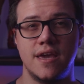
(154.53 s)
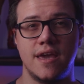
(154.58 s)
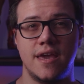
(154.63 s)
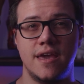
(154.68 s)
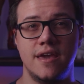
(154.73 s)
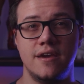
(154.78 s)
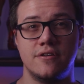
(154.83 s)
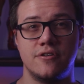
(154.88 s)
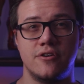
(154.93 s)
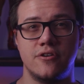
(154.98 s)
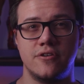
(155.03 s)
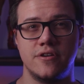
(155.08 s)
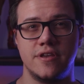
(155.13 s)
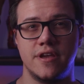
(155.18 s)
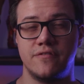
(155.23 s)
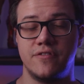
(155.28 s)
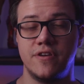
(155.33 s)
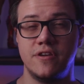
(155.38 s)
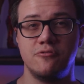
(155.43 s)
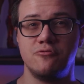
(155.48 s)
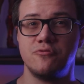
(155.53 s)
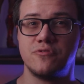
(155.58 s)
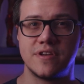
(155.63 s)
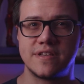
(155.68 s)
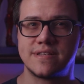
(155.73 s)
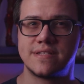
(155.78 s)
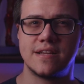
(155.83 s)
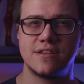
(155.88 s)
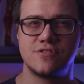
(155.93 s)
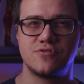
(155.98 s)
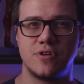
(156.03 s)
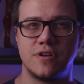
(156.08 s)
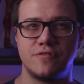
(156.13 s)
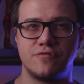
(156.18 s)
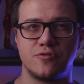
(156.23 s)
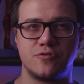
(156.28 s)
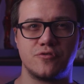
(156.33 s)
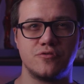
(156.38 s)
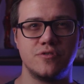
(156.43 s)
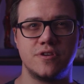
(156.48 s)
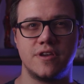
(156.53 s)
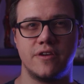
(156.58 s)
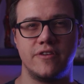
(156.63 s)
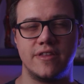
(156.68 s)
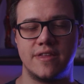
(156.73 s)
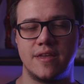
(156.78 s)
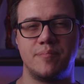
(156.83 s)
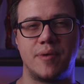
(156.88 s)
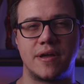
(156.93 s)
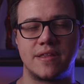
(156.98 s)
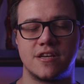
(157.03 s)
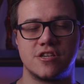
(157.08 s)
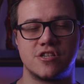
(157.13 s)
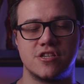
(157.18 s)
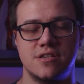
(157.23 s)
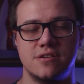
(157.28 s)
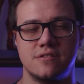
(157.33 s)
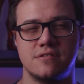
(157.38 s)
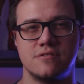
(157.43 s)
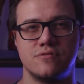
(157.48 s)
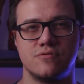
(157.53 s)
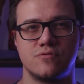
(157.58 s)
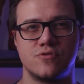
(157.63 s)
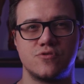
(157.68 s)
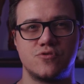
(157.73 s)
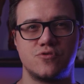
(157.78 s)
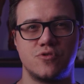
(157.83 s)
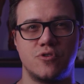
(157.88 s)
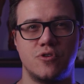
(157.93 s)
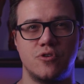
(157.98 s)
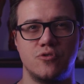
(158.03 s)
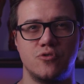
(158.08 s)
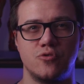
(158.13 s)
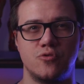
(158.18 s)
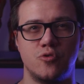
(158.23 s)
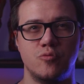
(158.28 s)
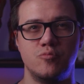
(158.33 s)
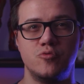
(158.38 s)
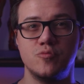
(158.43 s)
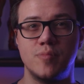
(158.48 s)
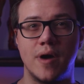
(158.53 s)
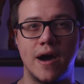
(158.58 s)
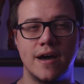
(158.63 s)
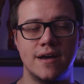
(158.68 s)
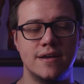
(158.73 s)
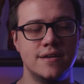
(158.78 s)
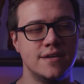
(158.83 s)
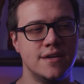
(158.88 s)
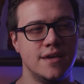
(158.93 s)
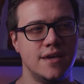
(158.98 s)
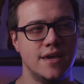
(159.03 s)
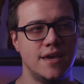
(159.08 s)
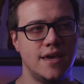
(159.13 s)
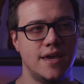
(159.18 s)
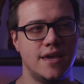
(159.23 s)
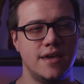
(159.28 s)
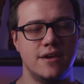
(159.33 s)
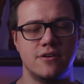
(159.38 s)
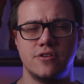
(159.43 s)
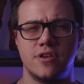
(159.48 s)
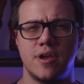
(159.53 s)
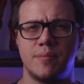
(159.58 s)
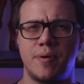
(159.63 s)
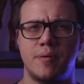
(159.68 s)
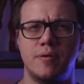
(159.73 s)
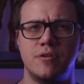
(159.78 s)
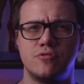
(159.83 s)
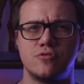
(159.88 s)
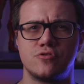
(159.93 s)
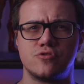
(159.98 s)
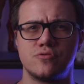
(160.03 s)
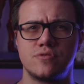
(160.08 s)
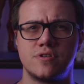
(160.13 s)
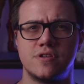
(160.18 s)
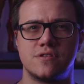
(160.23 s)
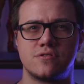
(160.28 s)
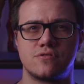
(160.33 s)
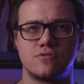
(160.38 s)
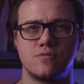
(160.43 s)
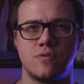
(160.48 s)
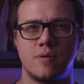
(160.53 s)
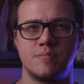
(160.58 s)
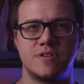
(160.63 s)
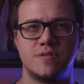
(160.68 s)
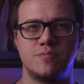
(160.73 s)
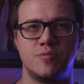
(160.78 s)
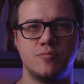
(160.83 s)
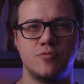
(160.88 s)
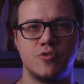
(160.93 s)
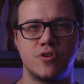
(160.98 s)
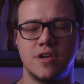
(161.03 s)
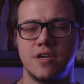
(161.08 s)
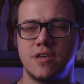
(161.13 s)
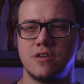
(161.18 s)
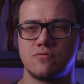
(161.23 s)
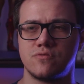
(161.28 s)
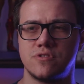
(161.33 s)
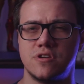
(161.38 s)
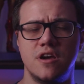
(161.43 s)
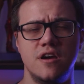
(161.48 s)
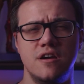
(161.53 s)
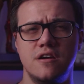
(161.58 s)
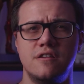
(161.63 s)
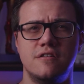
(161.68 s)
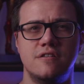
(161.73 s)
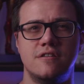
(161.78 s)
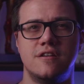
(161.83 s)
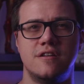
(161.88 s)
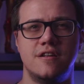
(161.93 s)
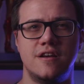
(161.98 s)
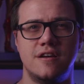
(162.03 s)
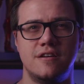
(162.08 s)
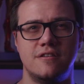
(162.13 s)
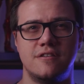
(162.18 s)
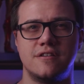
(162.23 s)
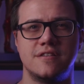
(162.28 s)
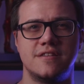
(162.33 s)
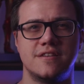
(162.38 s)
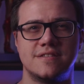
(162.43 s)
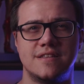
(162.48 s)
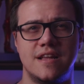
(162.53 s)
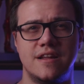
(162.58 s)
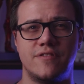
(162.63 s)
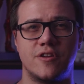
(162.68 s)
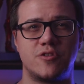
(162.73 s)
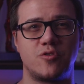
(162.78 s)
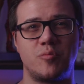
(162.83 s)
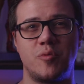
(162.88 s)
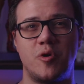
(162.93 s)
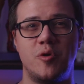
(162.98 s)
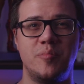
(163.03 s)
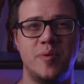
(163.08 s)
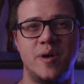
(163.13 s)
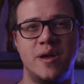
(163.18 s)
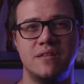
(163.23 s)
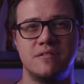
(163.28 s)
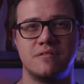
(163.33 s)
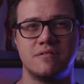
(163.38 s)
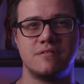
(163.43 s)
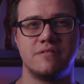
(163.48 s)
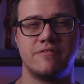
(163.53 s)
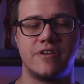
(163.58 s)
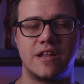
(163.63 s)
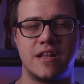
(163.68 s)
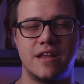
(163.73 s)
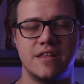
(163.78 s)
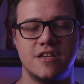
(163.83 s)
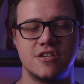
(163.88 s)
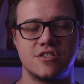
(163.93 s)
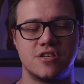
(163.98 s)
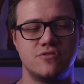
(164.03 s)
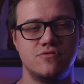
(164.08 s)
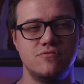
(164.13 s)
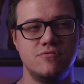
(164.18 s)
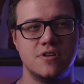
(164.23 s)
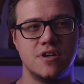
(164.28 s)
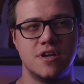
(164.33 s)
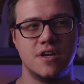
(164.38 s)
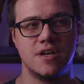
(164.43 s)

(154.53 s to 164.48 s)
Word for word: Et euh, il y avait une Tesla sur la photo qui avait été partagée donc sur le groupe du Barin. Et il y a pas mal de gens qui se sont un petit peu moqués, qui ont dit Ah là là, Tesla elle va tomber en panne avec la neige et tout.